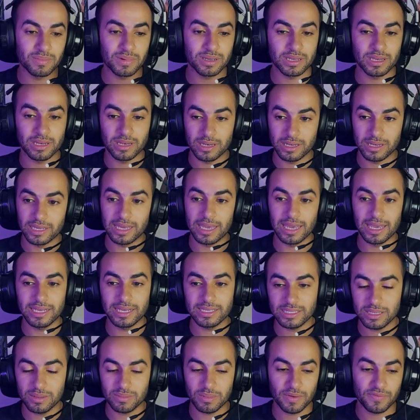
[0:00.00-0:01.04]

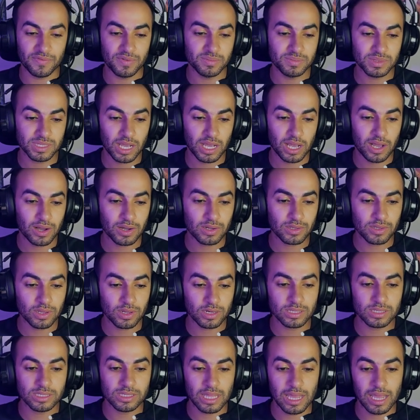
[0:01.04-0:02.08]
الجهاز يبقى فيه مساحه
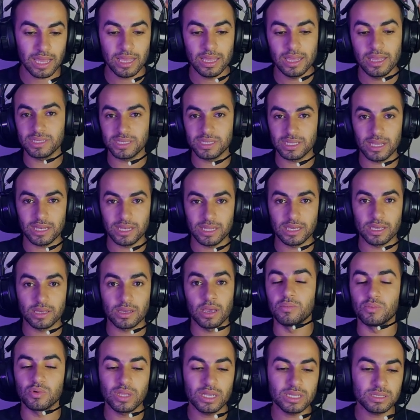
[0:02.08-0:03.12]
اكتر ده ميزه ليك
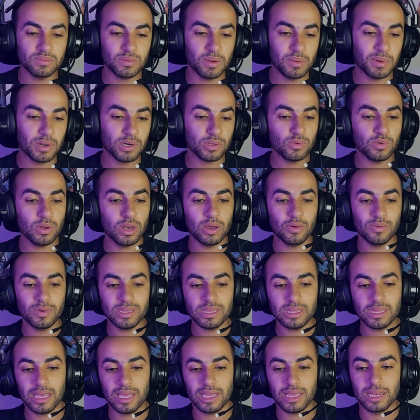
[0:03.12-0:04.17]
بالمناسبه برضو لو
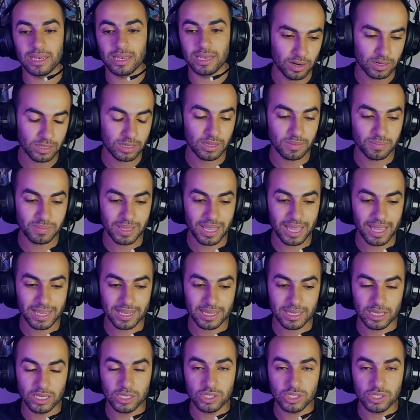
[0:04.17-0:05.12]
انت الهارد بتاعك